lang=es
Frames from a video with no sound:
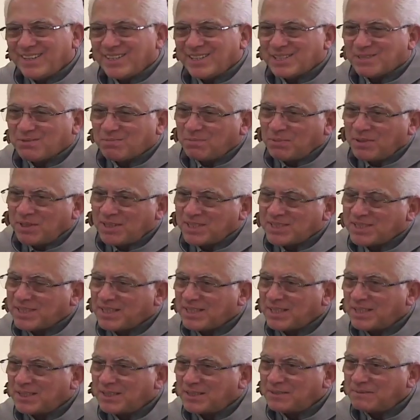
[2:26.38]
Después mm,
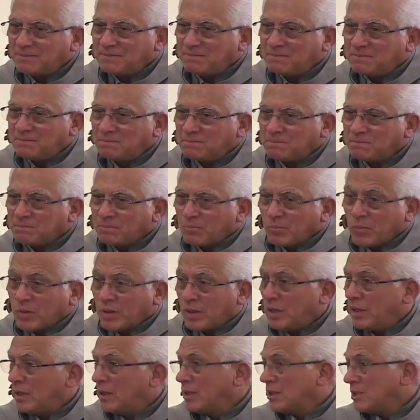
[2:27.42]

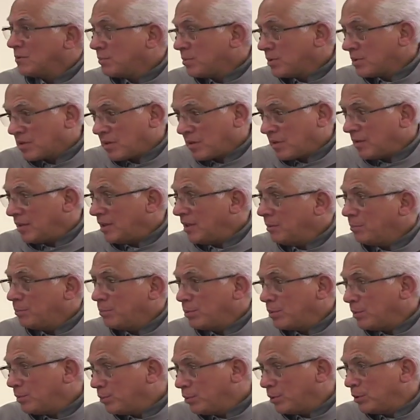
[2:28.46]
que, la responsabilidad
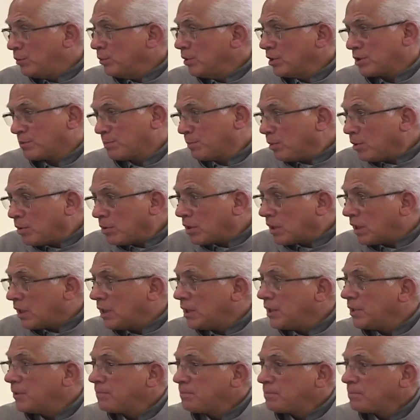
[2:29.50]
pues, pues, no es poca,
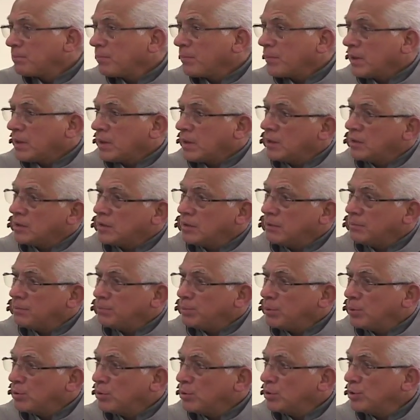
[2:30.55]
que
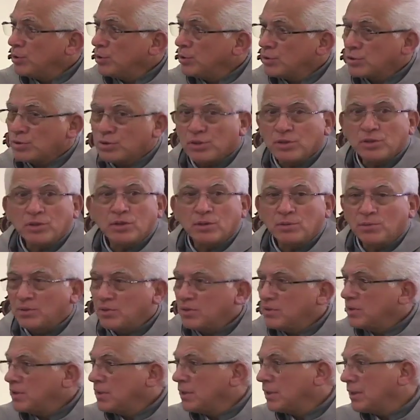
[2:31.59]
tampoco yo soy, como
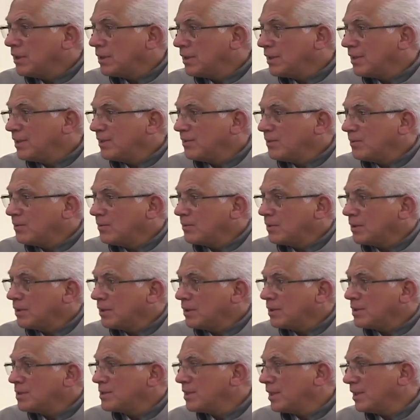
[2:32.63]
lo dije, un
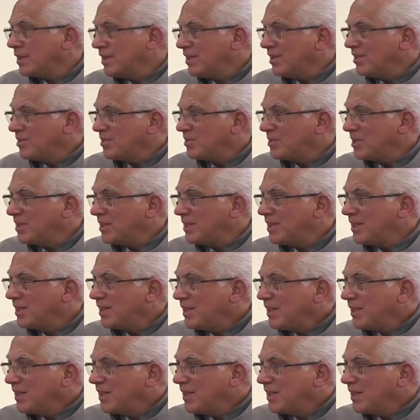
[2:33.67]
quinceañero, ¿verdad?